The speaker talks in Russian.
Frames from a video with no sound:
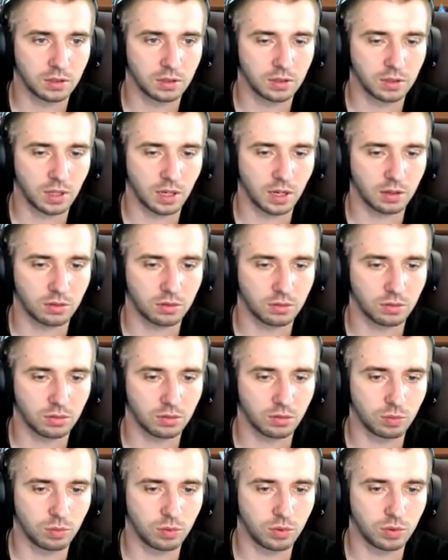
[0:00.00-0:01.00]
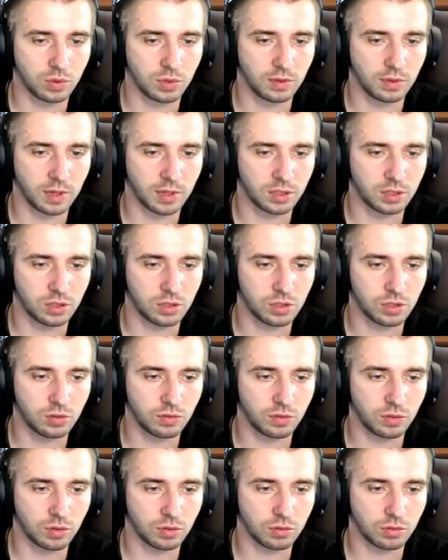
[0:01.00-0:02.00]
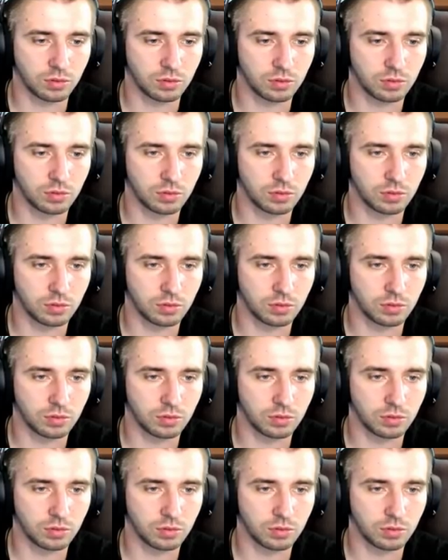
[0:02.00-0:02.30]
Так, ну грубую давайте четверку.